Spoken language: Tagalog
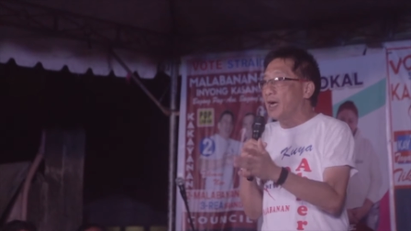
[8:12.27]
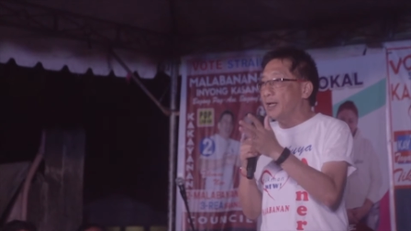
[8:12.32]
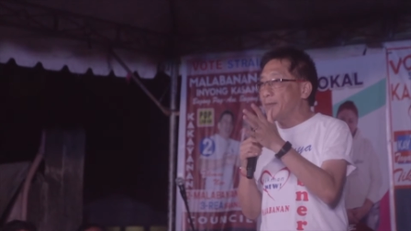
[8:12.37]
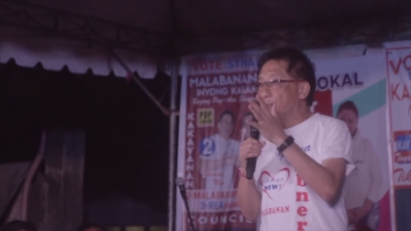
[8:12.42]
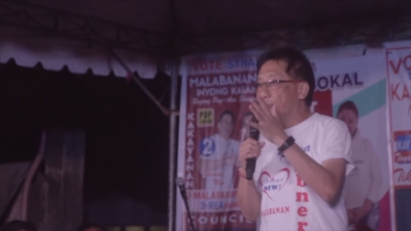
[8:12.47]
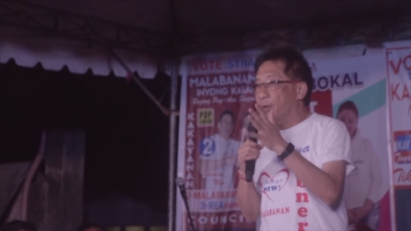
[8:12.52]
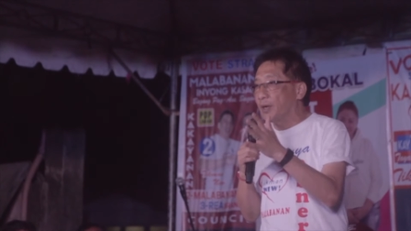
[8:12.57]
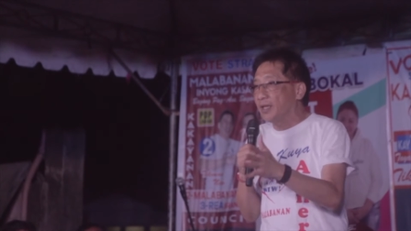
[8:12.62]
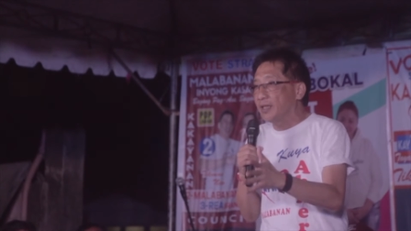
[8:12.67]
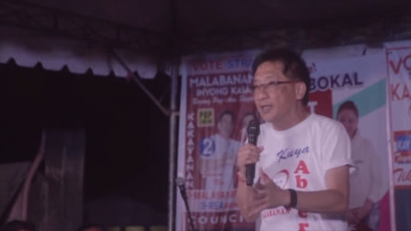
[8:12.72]

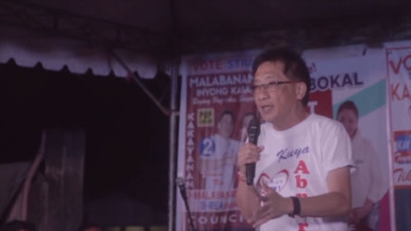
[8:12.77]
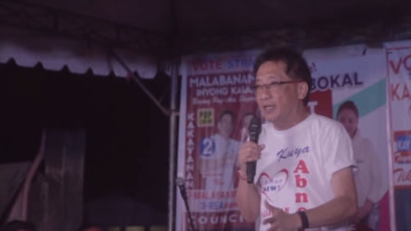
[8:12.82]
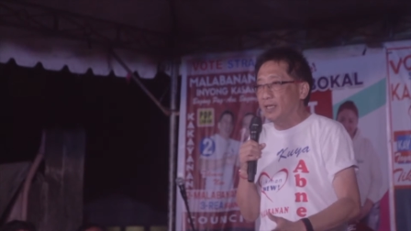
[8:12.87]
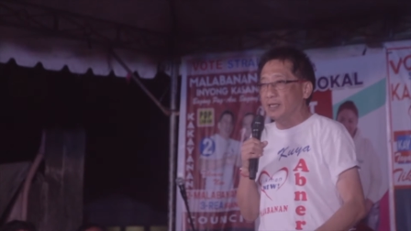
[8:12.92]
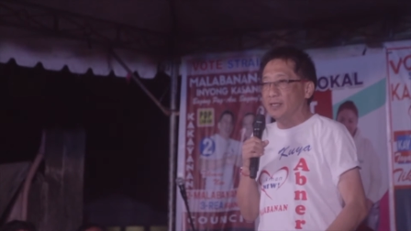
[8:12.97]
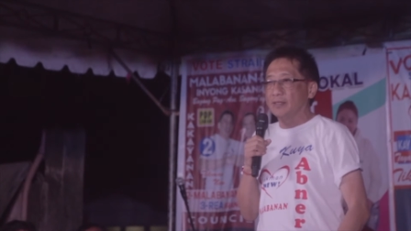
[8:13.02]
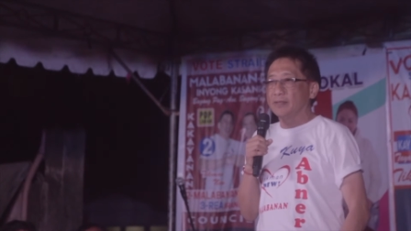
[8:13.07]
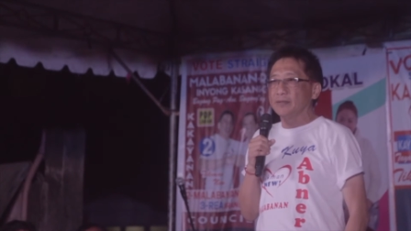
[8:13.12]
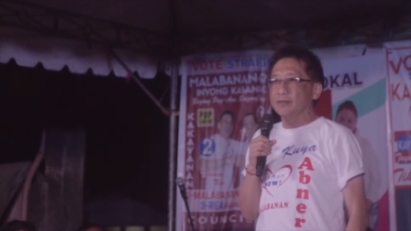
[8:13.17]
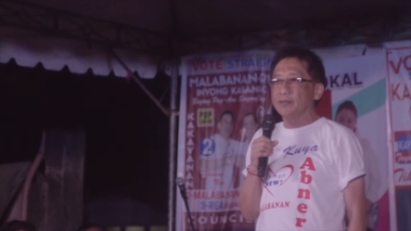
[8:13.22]
ay
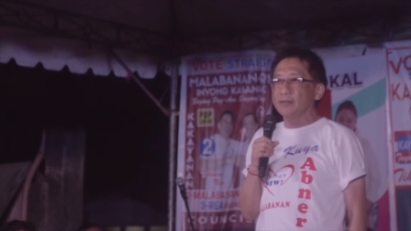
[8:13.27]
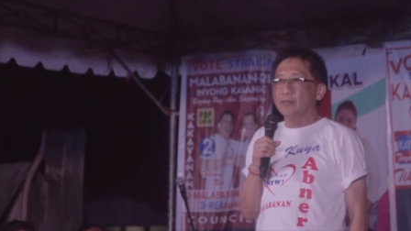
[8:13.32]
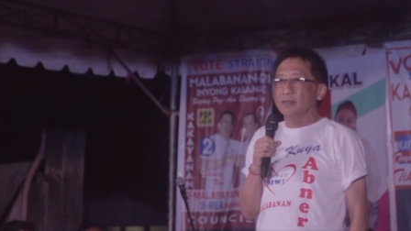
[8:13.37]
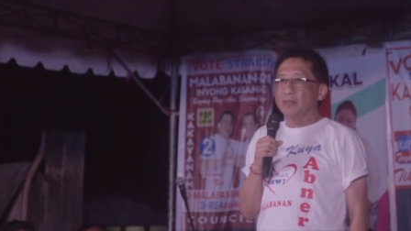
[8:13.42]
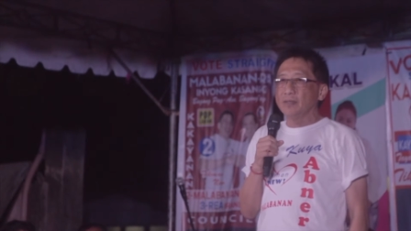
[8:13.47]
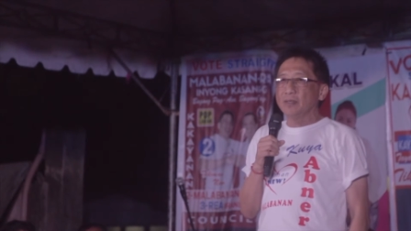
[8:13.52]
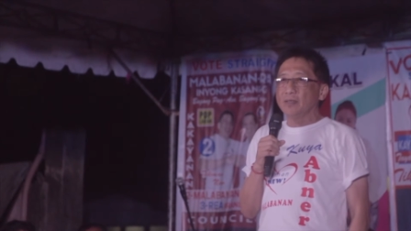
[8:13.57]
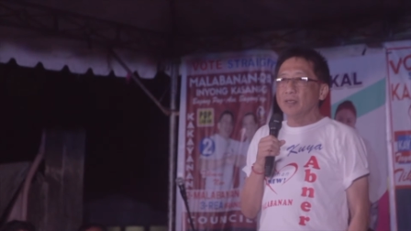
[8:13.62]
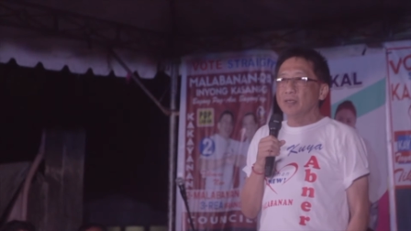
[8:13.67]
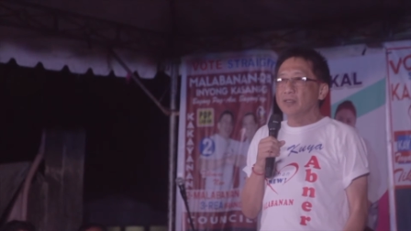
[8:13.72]
pwede.
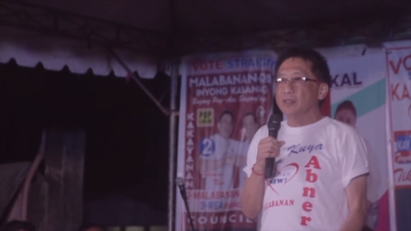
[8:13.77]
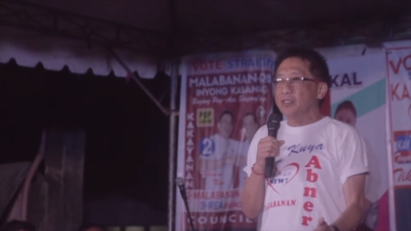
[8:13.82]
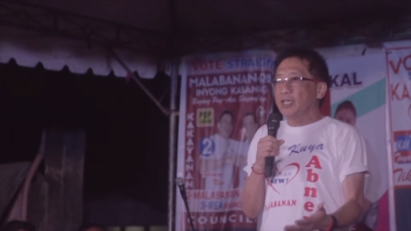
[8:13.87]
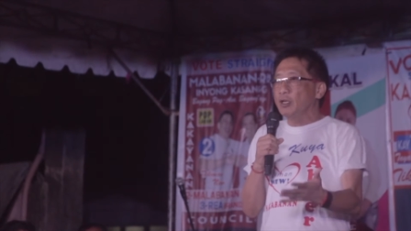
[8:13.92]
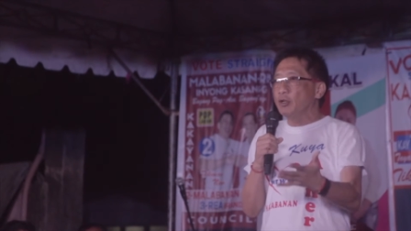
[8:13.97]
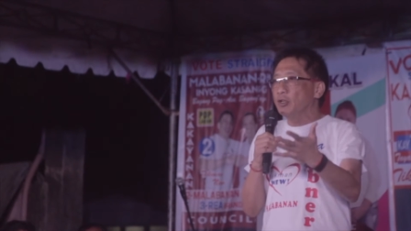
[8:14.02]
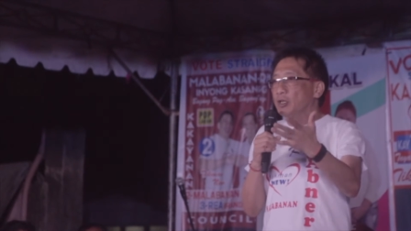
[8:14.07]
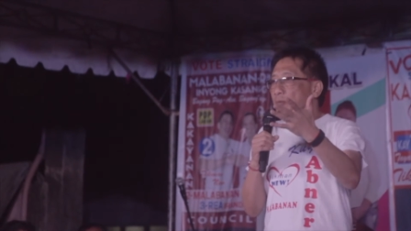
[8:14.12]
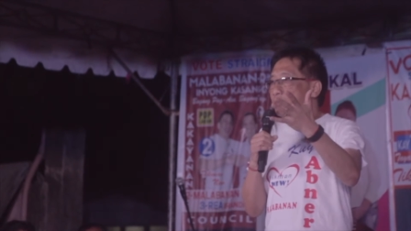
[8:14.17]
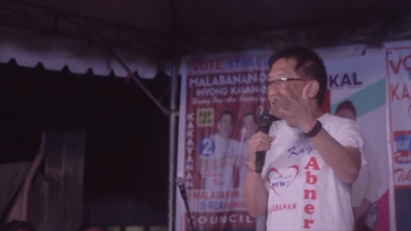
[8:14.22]

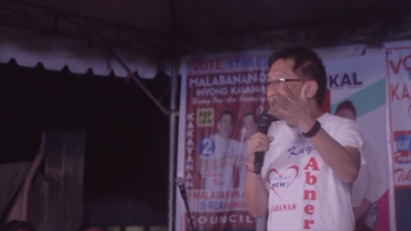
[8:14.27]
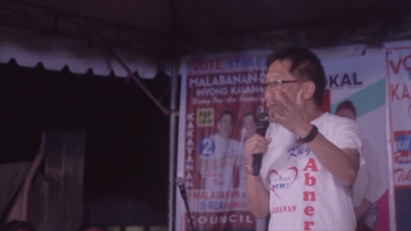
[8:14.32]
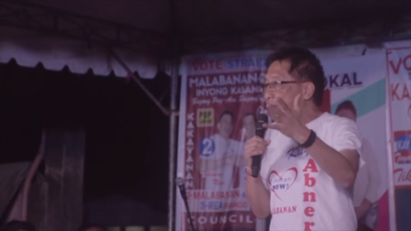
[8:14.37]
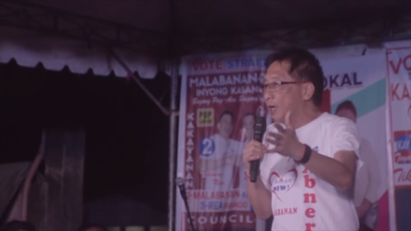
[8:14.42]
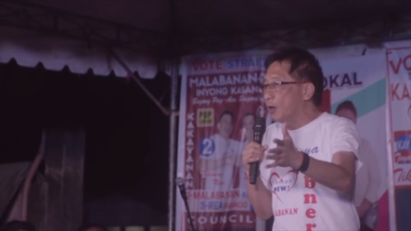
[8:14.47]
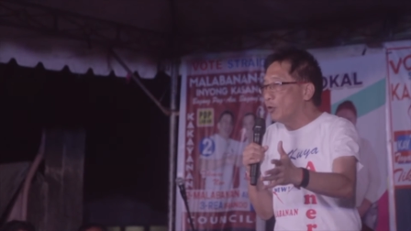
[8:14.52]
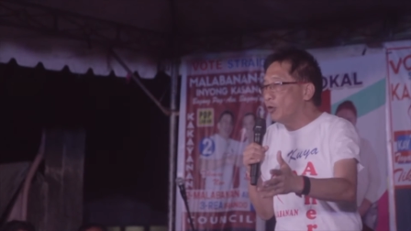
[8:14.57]
Sino naman ka